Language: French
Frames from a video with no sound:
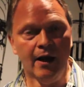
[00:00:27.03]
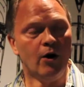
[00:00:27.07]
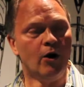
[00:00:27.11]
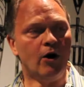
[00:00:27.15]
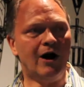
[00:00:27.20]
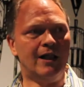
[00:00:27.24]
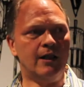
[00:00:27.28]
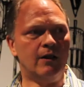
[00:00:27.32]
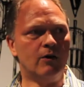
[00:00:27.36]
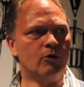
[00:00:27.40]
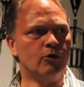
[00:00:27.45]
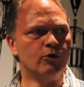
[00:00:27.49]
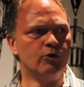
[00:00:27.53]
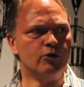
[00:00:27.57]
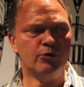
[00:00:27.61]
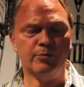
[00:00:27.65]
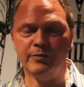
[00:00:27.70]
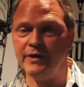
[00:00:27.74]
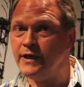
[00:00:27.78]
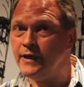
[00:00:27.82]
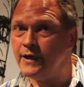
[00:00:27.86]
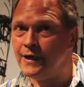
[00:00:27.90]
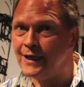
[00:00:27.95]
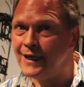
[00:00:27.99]
Alors, on a
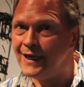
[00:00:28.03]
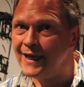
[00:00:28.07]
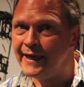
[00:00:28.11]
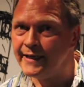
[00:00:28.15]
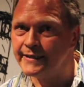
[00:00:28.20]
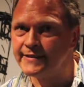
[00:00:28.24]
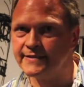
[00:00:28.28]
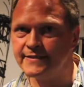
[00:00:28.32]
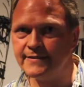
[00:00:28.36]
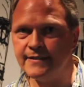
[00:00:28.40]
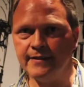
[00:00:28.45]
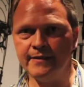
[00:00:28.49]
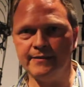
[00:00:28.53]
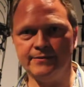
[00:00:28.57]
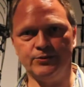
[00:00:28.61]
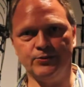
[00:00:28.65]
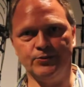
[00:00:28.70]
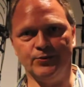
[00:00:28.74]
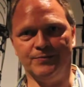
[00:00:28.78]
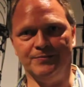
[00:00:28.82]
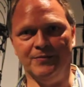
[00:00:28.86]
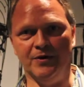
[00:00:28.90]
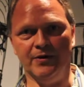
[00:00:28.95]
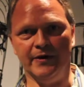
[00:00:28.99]
mis l'accent
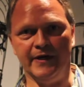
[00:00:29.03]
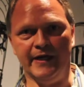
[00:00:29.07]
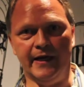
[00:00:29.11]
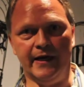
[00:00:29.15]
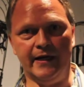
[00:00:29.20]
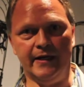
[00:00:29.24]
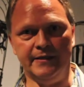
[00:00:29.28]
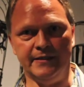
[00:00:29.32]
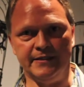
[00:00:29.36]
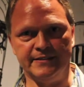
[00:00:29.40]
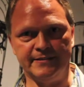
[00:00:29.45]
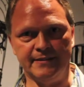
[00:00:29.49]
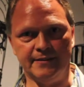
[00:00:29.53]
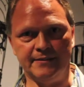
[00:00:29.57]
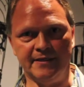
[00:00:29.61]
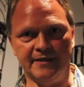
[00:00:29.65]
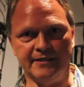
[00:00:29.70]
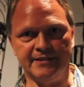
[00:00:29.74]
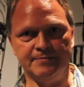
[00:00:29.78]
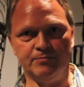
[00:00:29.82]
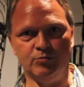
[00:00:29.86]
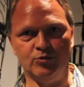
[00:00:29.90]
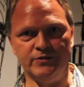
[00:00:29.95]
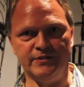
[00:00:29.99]
sur Montréal dans cette
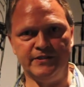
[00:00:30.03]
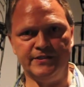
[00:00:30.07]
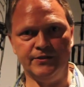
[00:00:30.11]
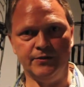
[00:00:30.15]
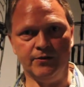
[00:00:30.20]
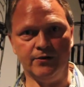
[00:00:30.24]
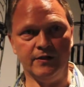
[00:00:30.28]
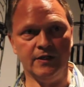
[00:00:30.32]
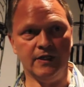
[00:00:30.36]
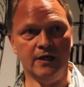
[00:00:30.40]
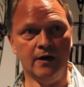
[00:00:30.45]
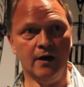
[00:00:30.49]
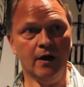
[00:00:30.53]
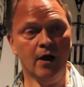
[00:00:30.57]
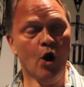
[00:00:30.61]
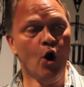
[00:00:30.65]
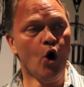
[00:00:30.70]
exposition-là.